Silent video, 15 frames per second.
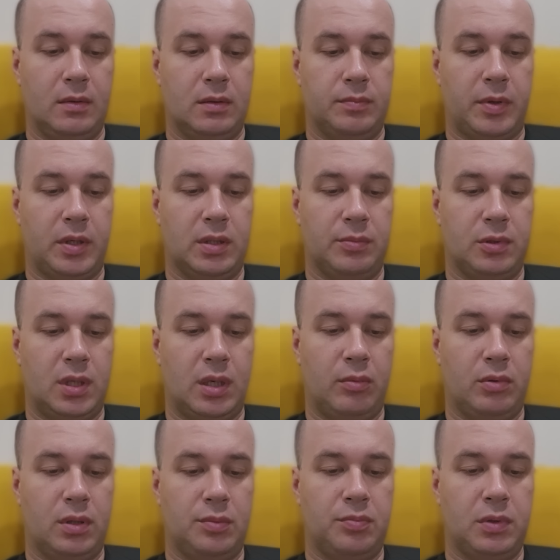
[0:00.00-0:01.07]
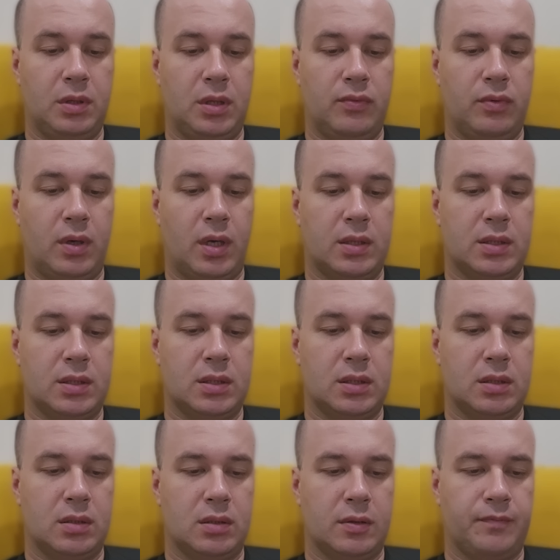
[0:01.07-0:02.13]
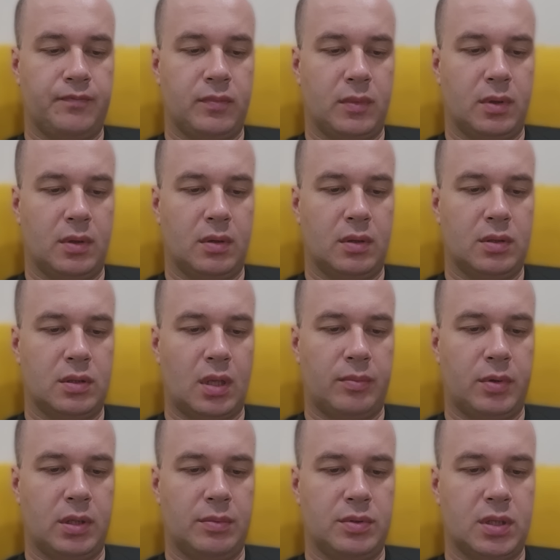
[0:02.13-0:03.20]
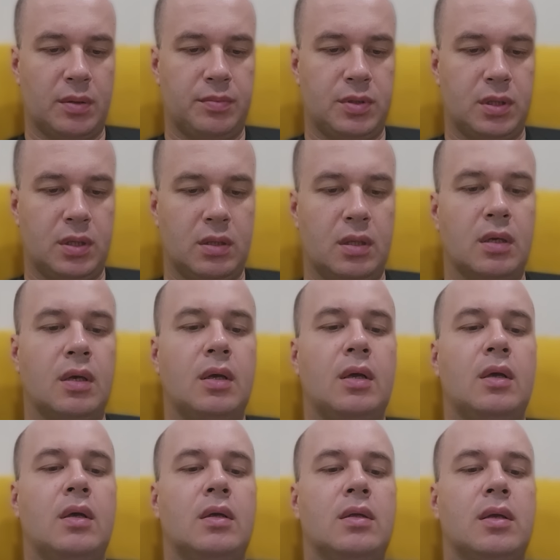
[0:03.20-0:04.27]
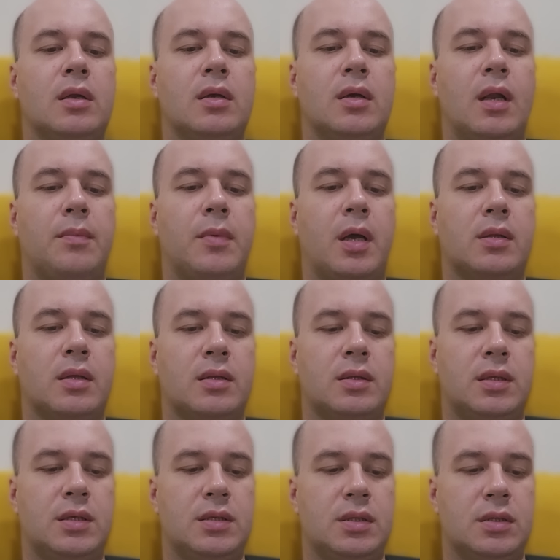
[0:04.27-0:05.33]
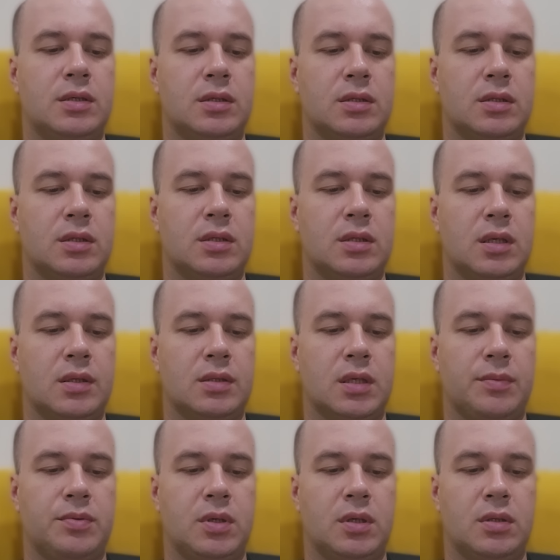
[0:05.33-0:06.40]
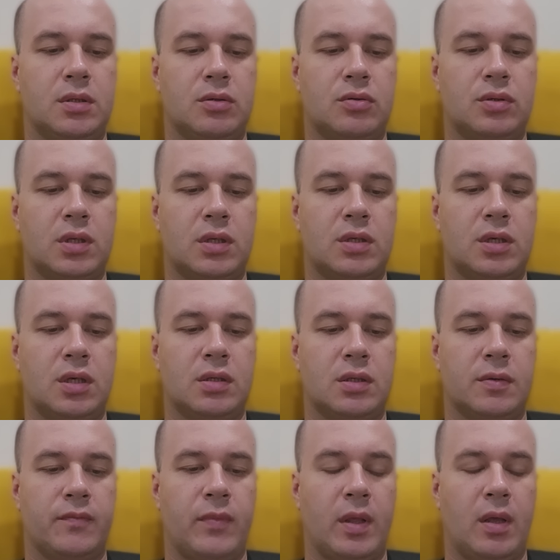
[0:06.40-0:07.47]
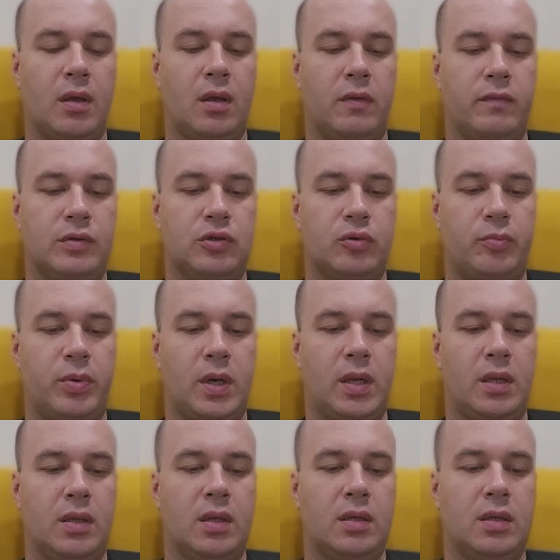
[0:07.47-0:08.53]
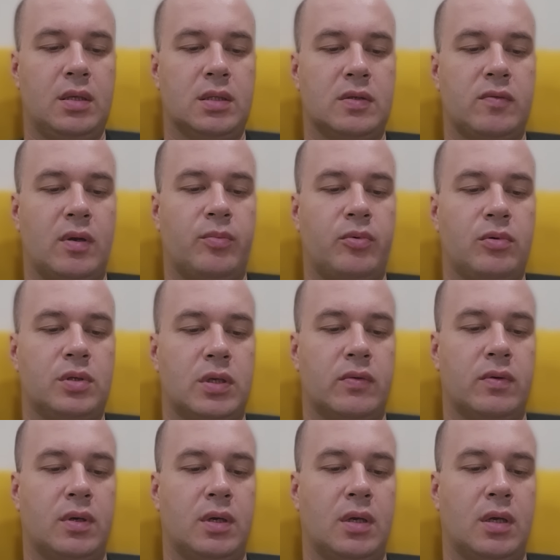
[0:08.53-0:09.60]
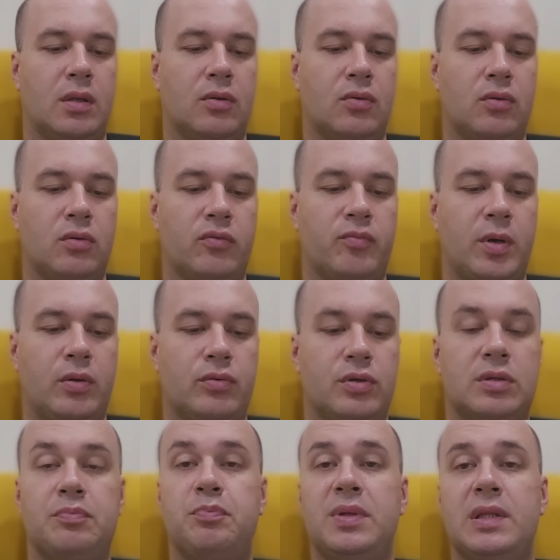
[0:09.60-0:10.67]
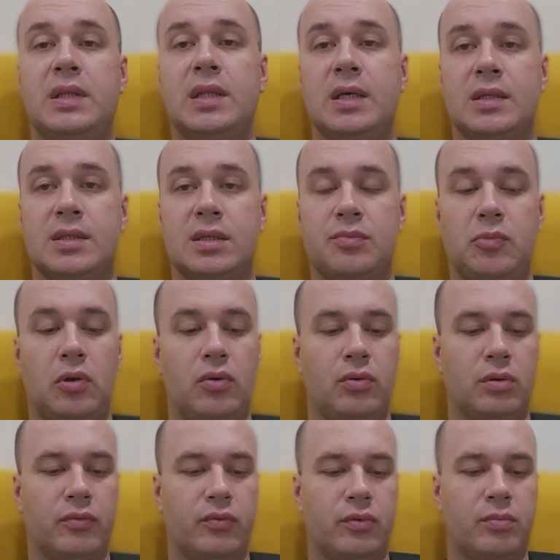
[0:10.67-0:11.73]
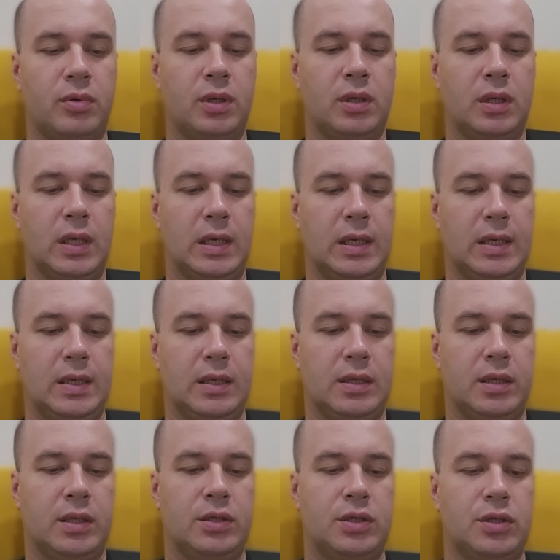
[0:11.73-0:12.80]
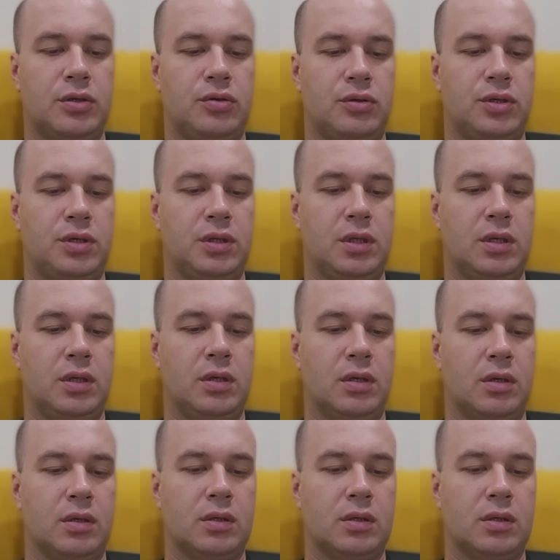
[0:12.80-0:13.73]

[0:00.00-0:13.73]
Поэтому требуют отменить его концерт. А, значит, об этом сообщает телеграм-канал 360. Сообщается, что за час выступления на дне Ставропольского края Дронов получит 15 миллионов рублей. Также еще 4,6